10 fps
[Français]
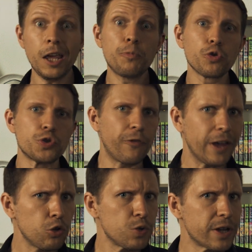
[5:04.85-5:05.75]
Et pour ce
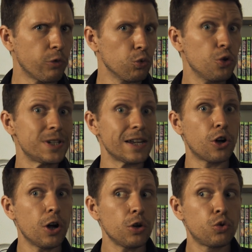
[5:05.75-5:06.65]
faire, nous avons deux
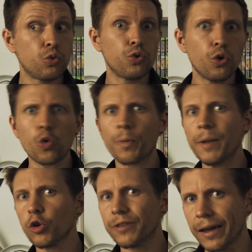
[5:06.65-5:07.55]
écoles, toutes deux
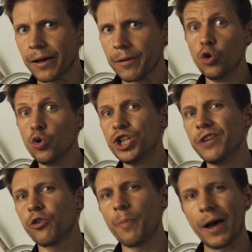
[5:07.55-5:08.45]
complémentaires. Le
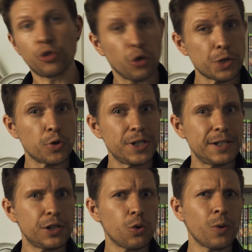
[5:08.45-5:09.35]
chiffre par
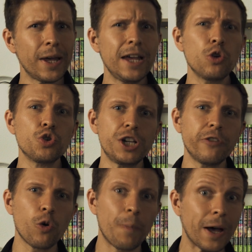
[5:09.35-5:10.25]
transposition et le
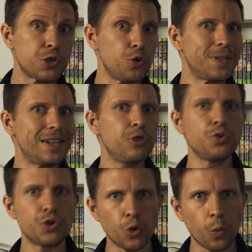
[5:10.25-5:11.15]
chiffre par
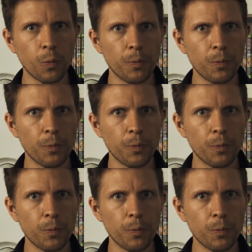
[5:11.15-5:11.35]
substitution.